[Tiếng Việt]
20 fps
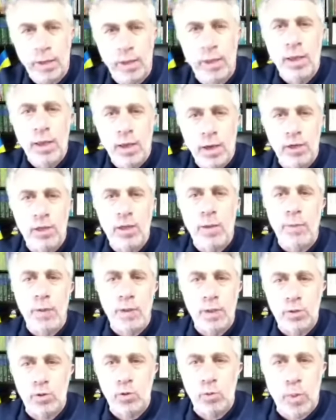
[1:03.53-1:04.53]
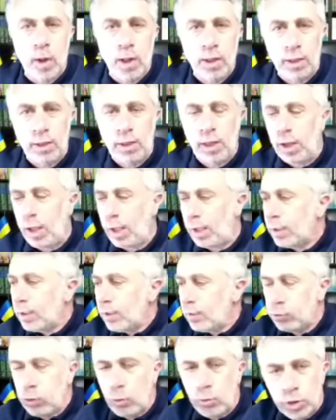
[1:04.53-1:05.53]
ta là gì, đó là bảo toàn
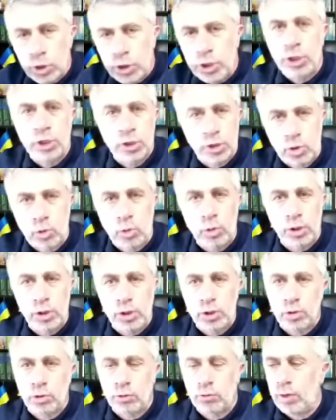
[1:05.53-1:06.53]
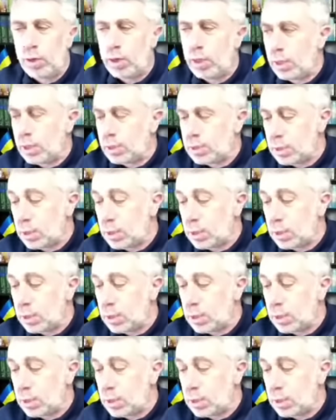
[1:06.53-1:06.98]
sự sống hay là bảo toàn lãnh thổ.